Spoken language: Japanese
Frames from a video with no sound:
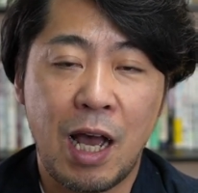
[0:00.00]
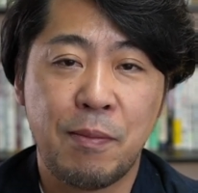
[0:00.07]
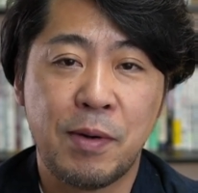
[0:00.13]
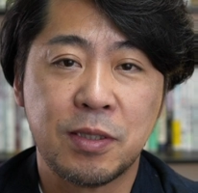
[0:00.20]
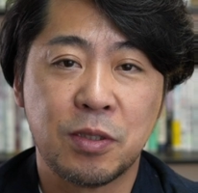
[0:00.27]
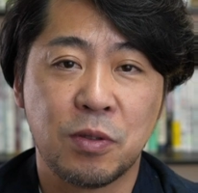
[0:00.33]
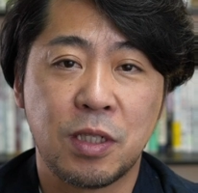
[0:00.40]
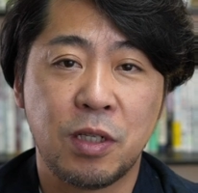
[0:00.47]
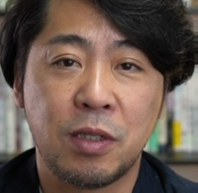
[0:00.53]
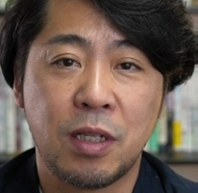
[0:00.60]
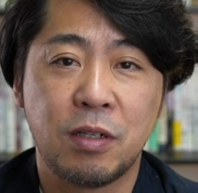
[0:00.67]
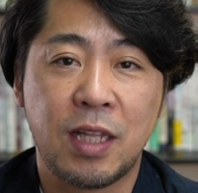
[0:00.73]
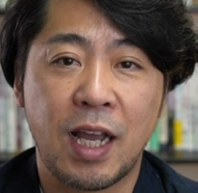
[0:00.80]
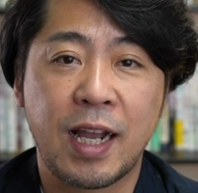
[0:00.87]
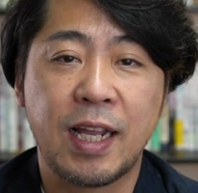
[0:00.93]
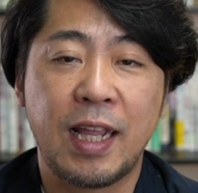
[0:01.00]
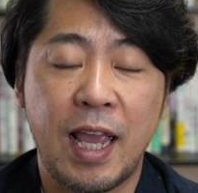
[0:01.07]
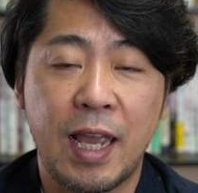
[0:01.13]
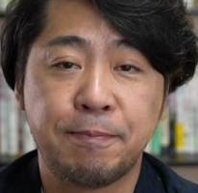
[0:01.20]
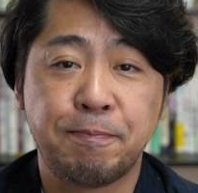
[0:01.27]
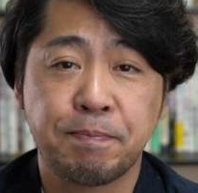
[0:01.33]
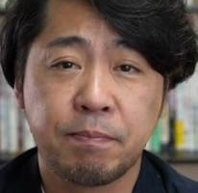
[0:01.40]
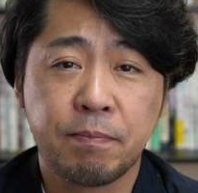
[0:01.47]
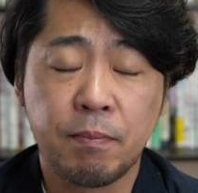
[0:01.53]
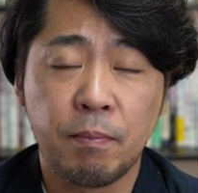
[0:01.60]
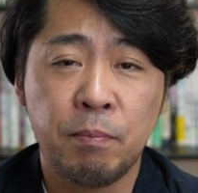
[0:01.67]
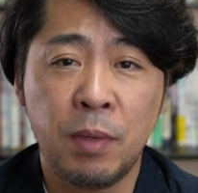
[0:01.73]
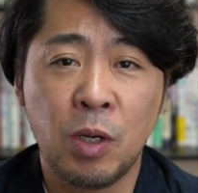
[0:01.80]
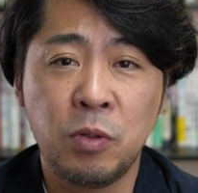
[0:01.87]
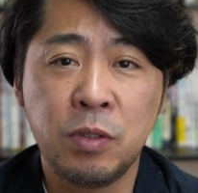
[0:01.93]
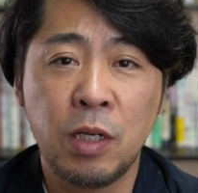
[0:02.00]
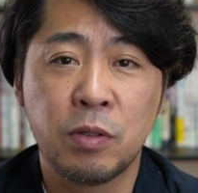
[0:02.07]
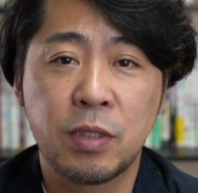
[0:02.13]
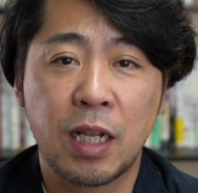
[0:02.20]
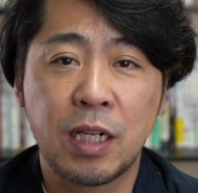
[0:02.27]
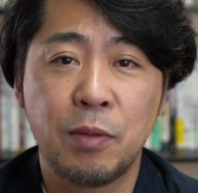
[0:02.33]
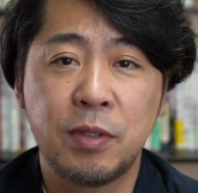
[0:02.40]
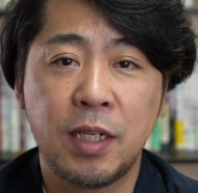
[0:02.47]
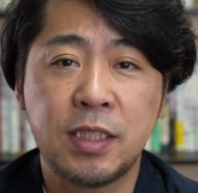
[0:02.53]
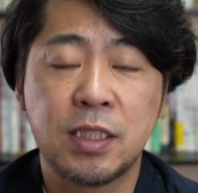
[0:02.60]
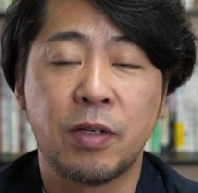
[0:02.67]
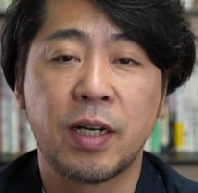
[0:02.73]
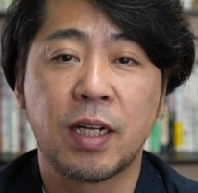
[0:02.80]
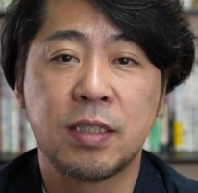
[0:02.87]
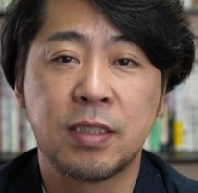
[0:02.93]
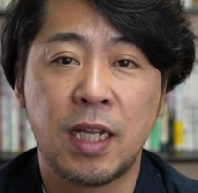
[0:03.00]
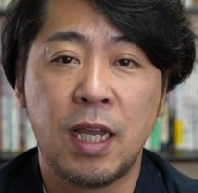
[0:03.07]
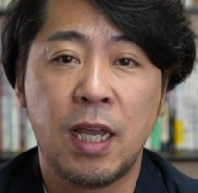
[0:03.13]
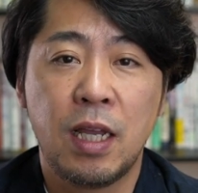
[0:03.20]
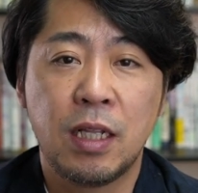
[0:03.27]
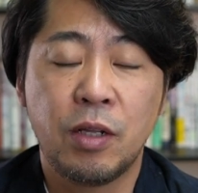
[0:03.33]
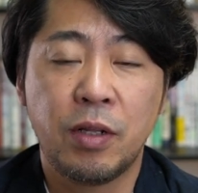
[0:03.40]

Amazon って言ってるだけで、まあ、こんなの誰でもできちゃうわけですね。